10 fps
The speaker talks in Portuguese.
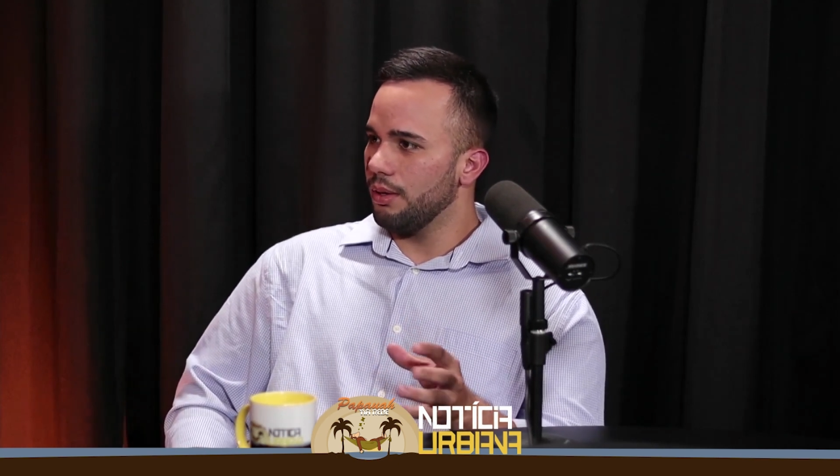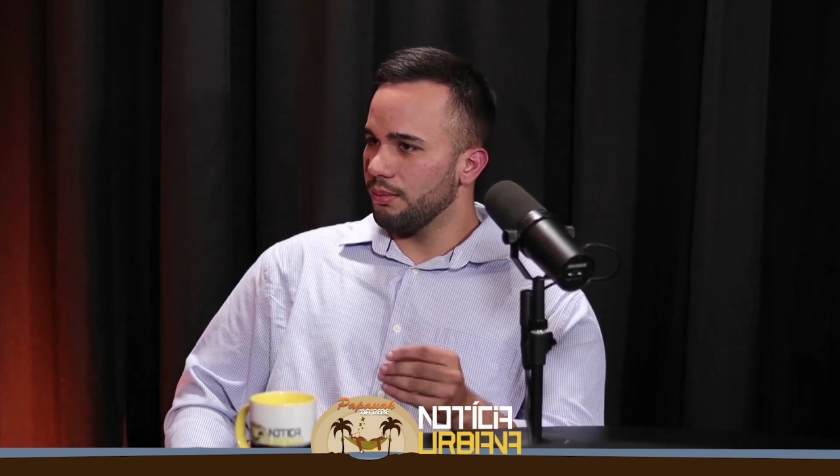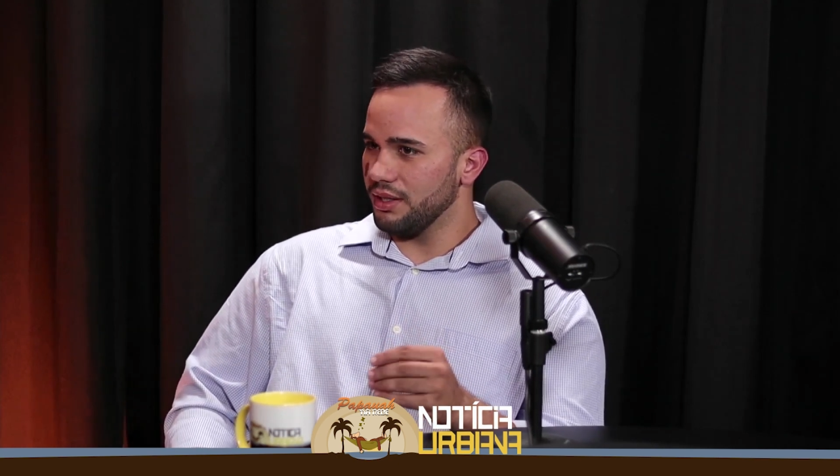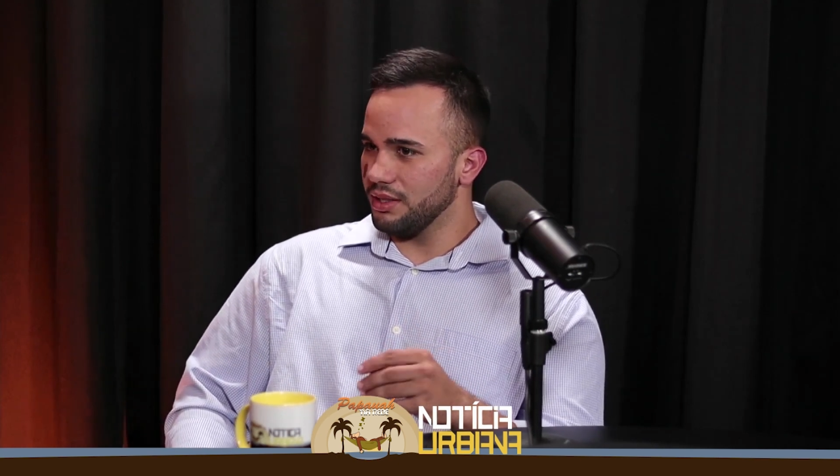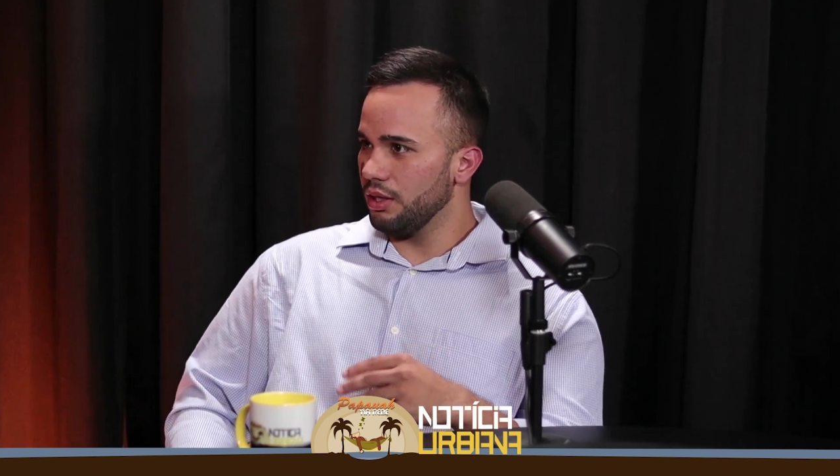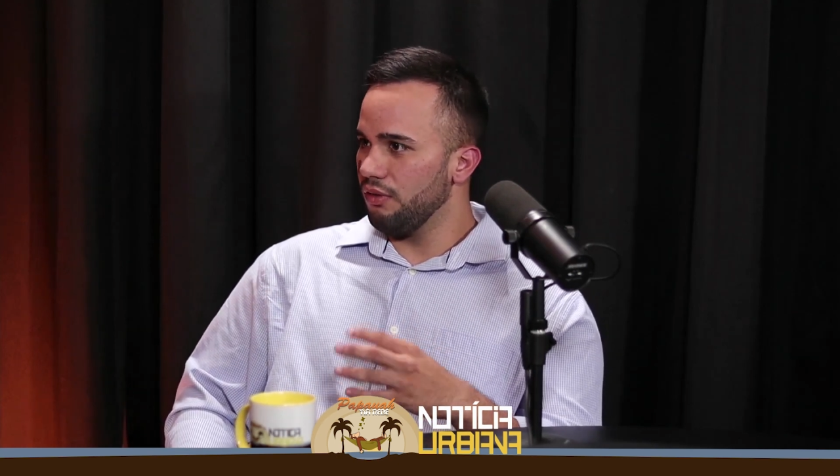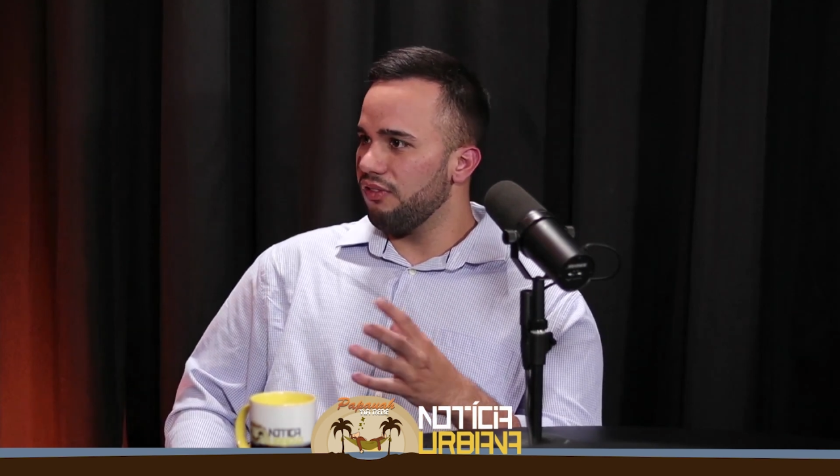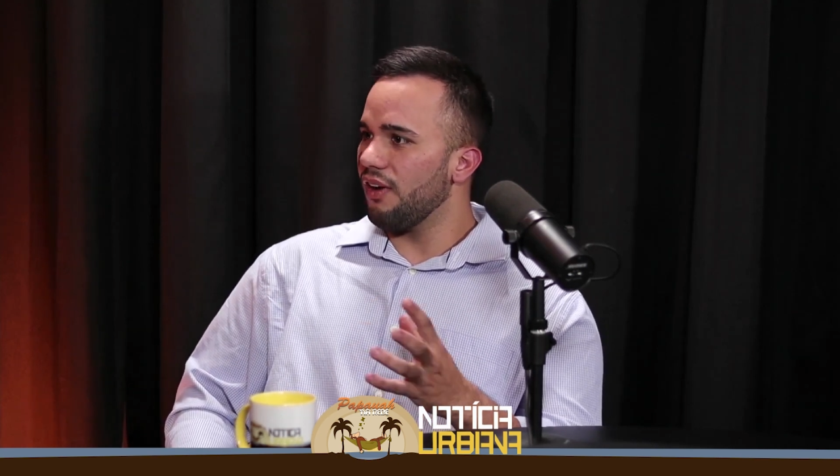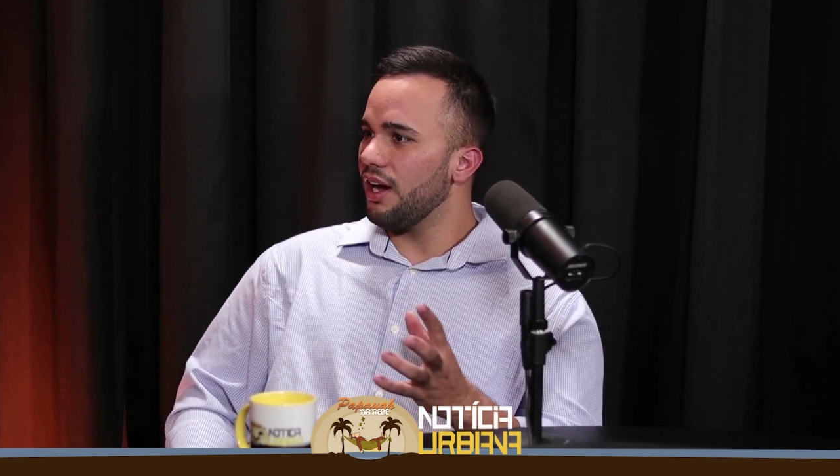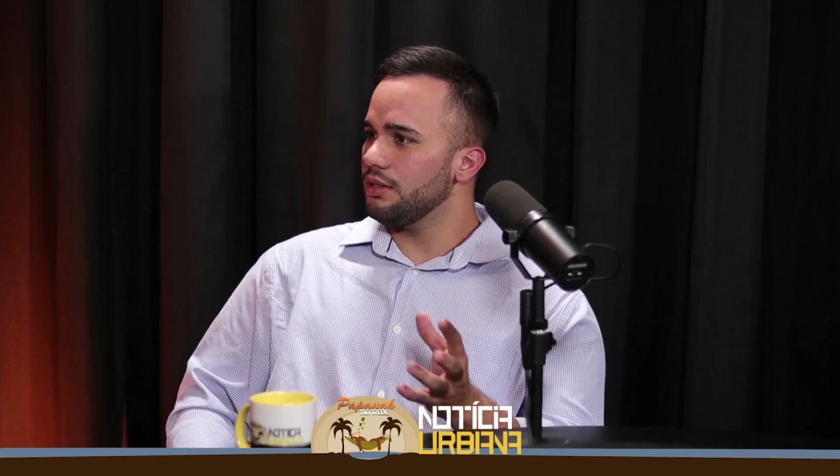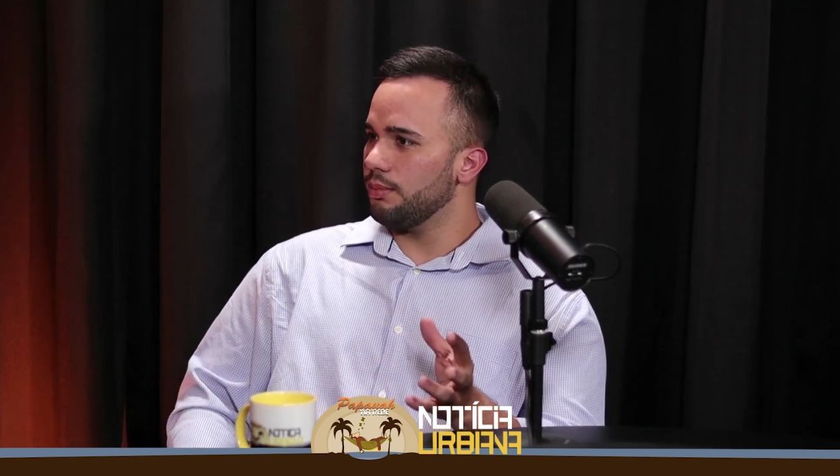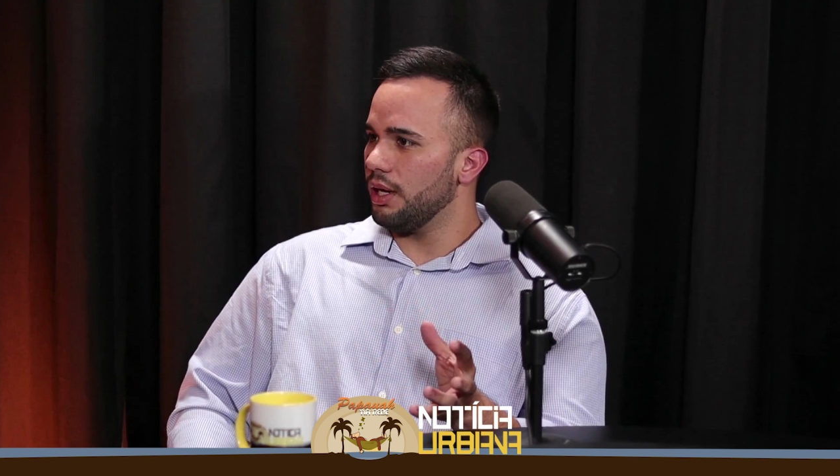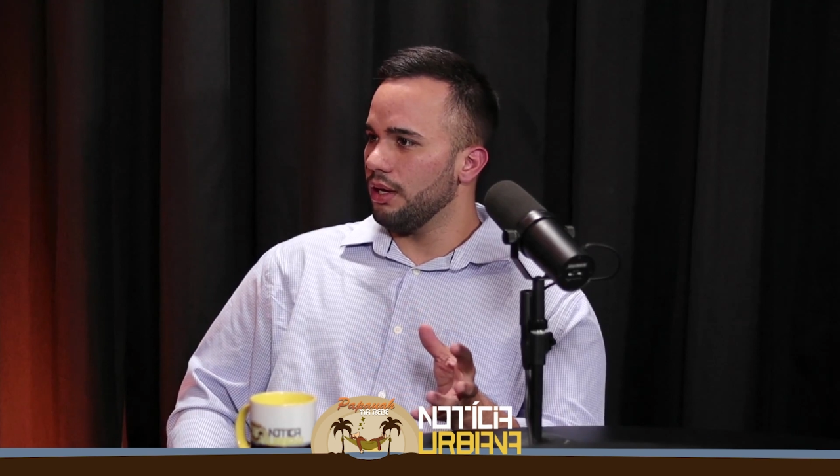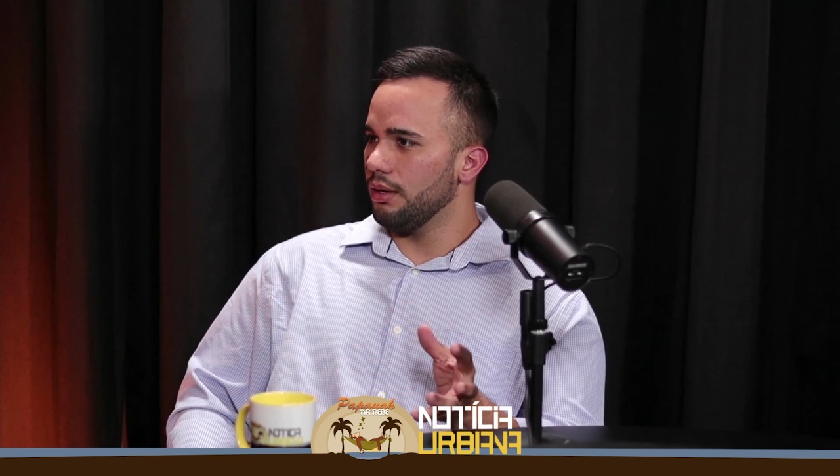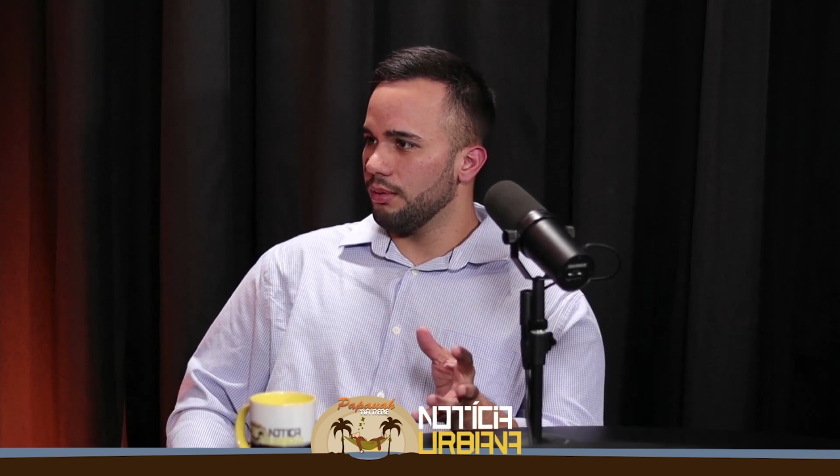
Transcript: mas aquilo faz bem,